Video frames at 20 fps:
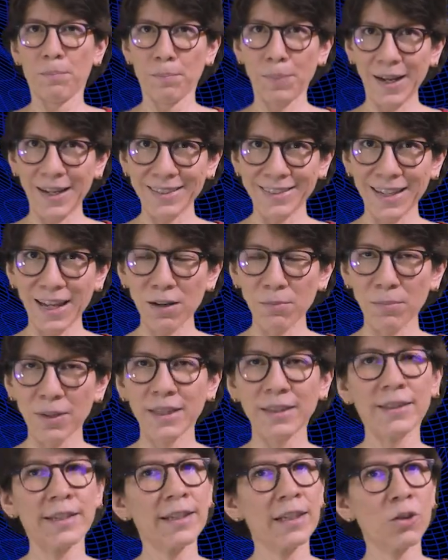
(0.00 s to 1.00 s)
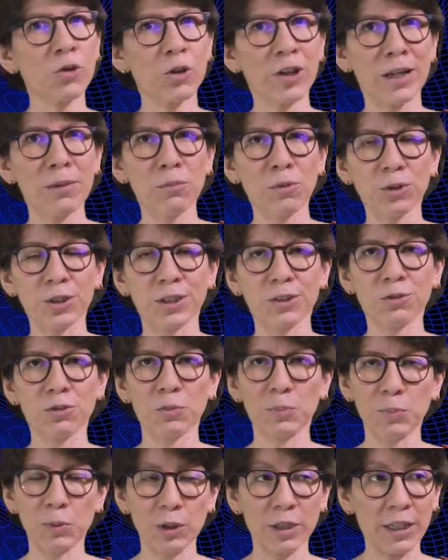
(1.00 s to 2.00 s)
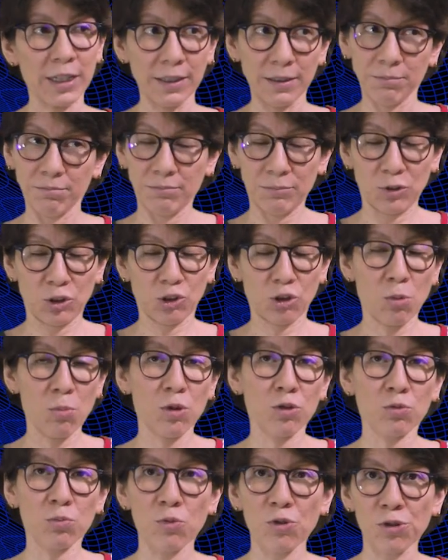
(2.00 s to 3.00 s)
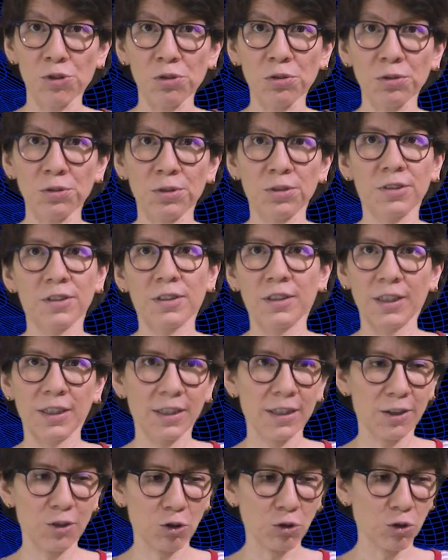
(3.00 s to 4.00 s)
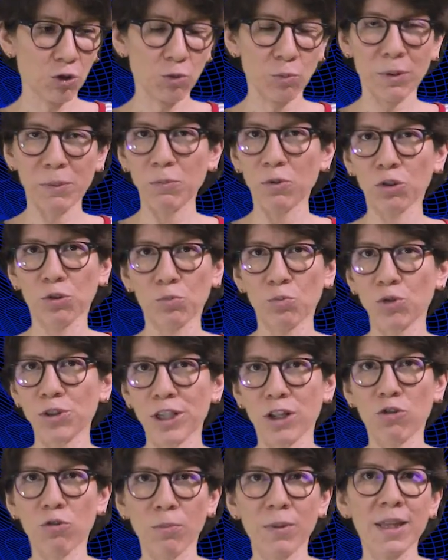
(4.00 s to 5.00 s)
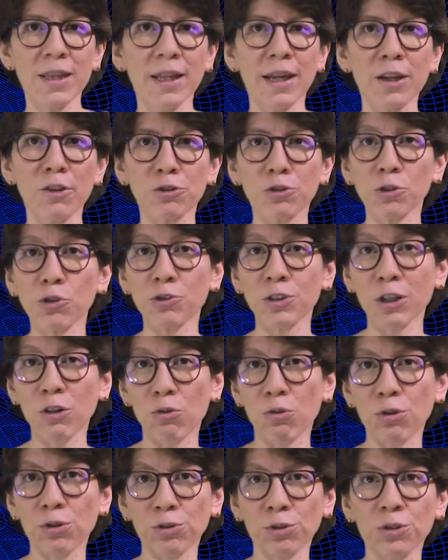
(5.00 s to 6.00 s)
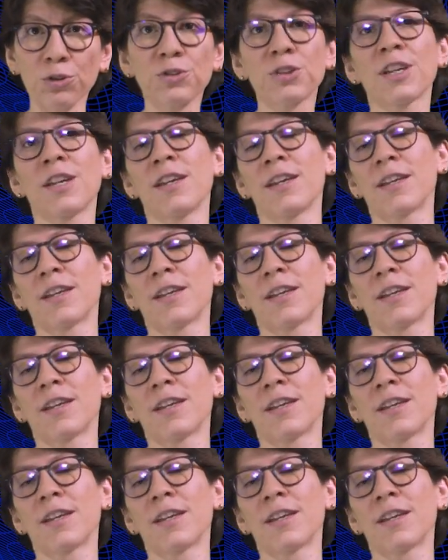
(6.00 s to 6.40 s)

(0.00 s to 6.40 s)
Parcialmente logramos esto porque somos muchos y consumimos mucha comida y otros recursos